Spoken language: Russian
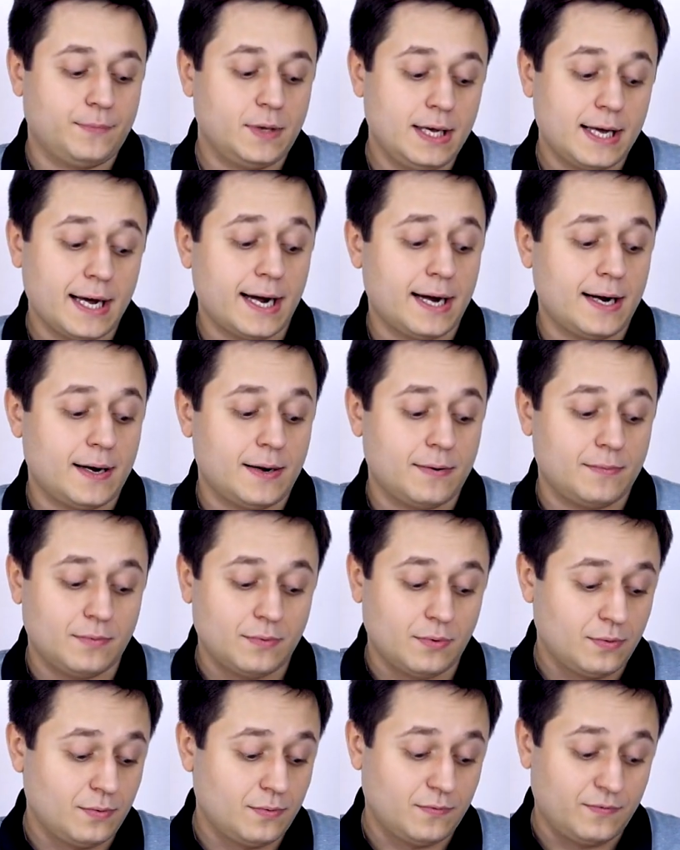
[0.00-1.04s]
Я
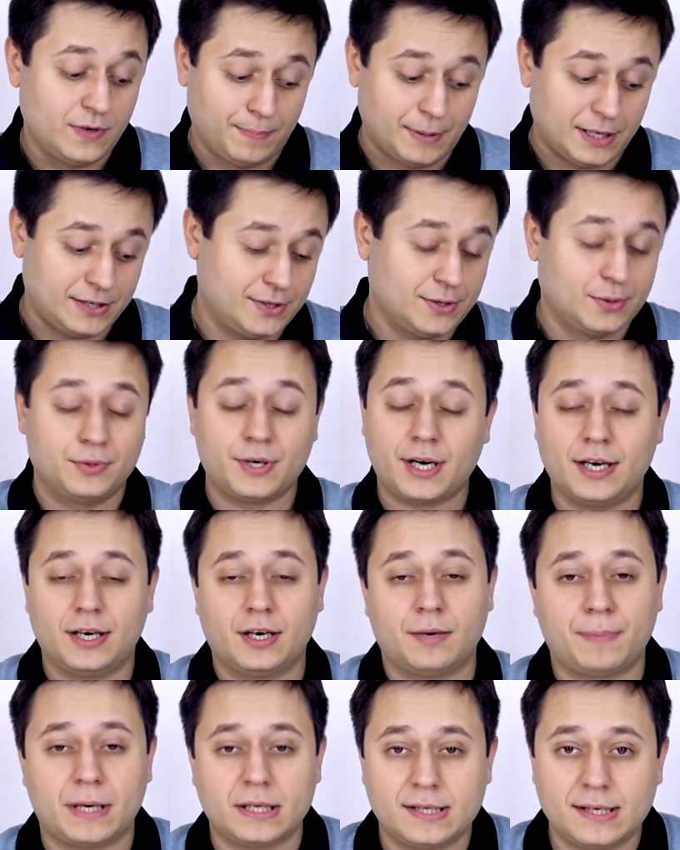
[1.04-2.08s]
выпросил у них
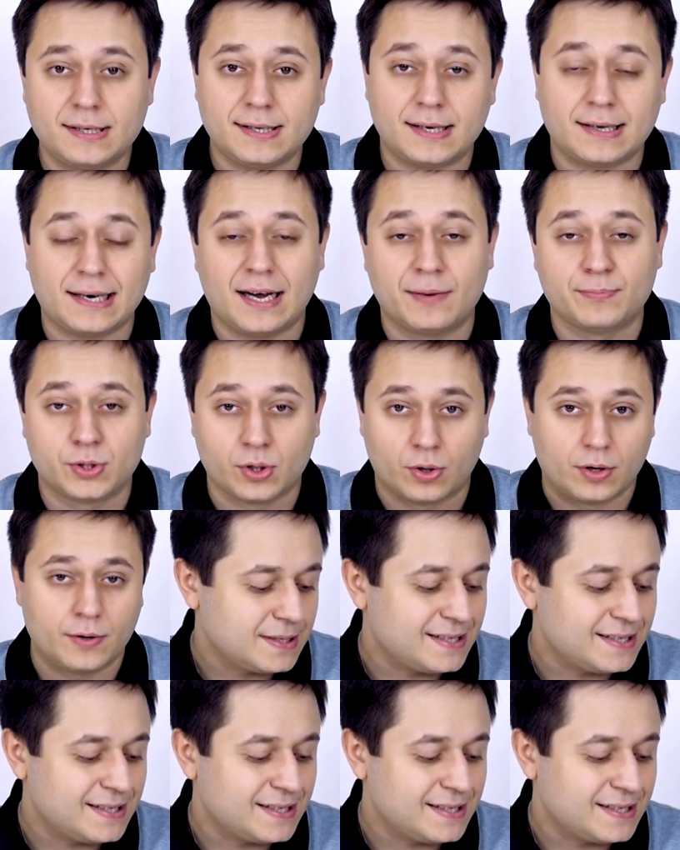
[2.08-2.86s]
этот процессор на обзор.